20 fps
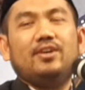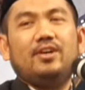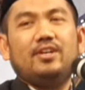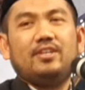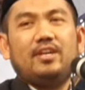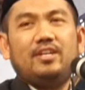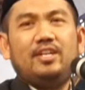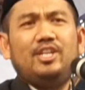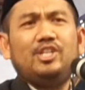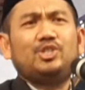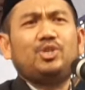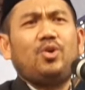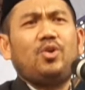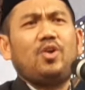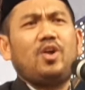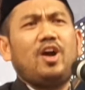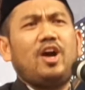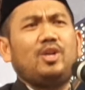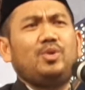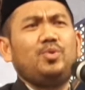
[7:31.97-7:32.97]
Nah, jadi di
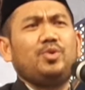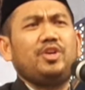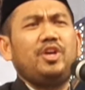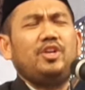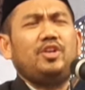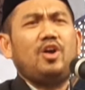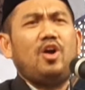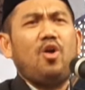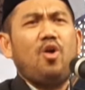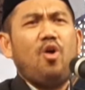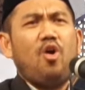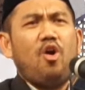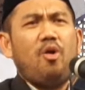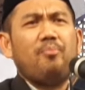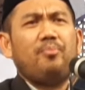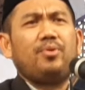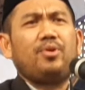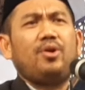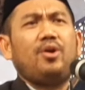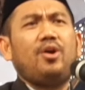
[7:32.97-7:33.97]
sorga tuh kita
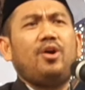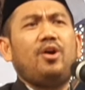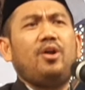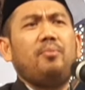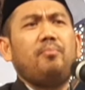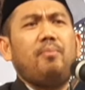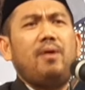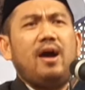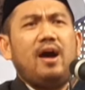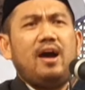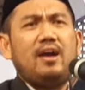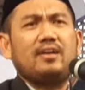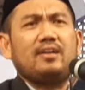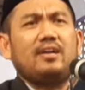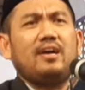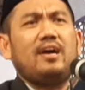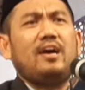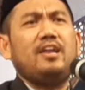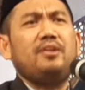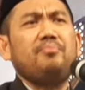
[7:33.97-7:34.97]
ngobrol,
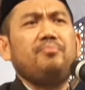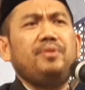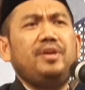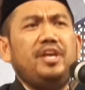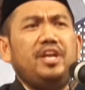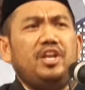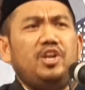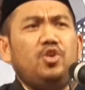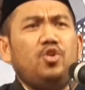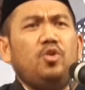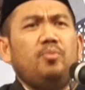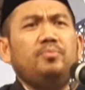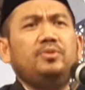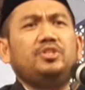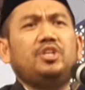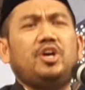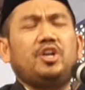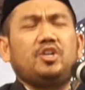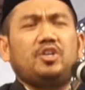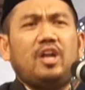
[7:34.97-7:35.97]
makan,
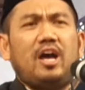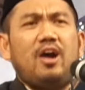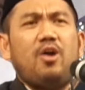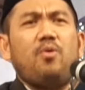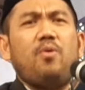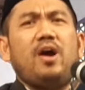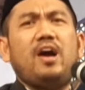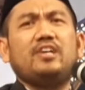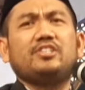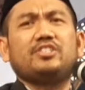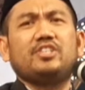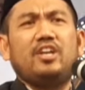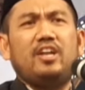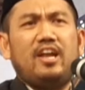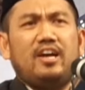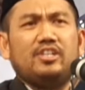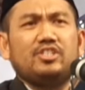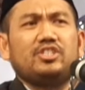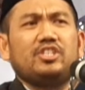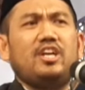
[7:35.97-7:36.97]
minum, tertawa,
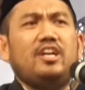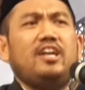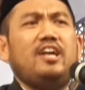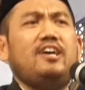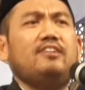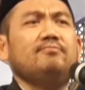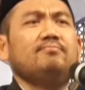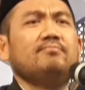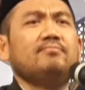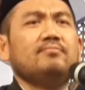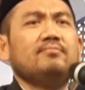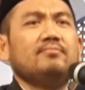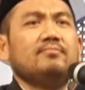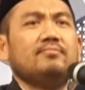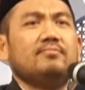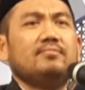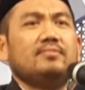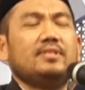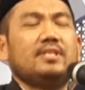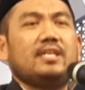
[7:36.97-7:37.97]
senang-senang.
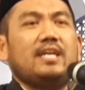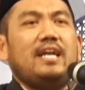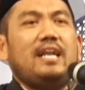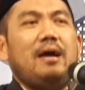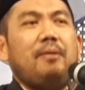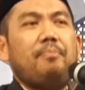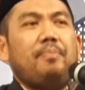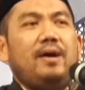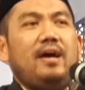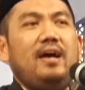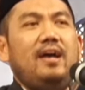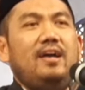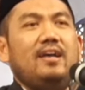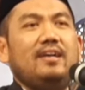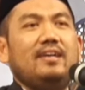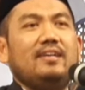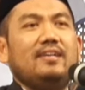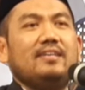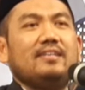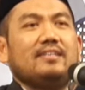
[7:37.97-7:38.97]

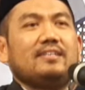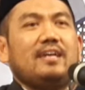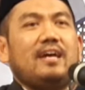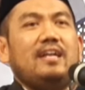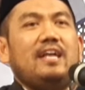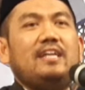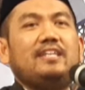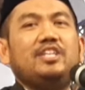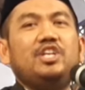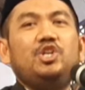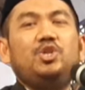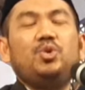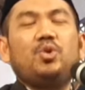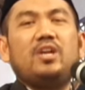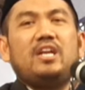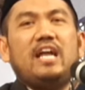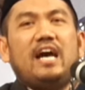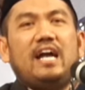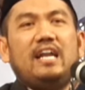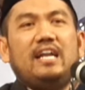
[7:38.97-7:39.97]
Kenapa? Karena
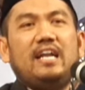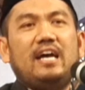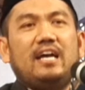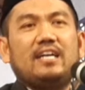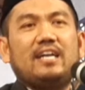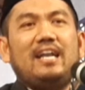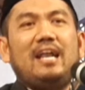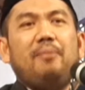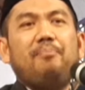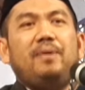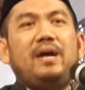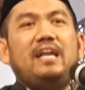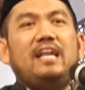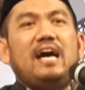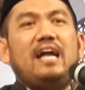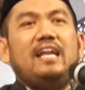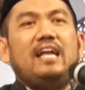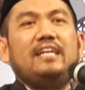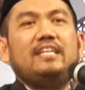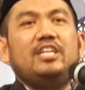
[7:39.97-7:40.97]
tidur ndak ada. Kenapa
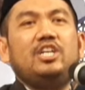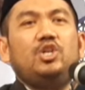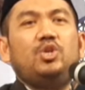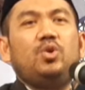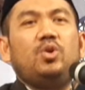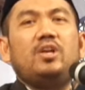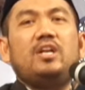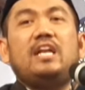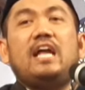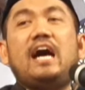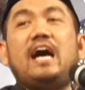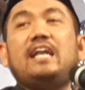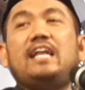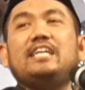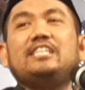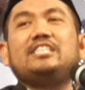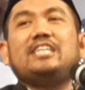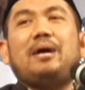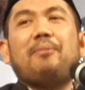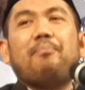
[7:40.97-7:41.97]
ndak ada tidur? Ndak
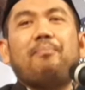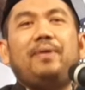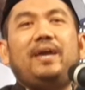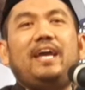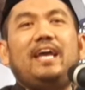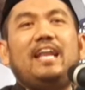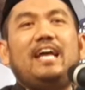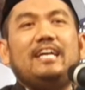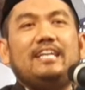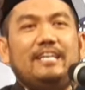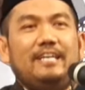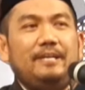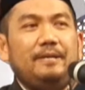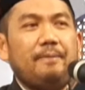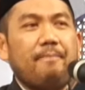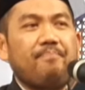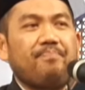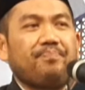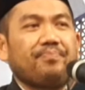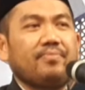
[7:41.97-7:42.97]
ada capek lagi.
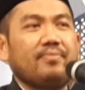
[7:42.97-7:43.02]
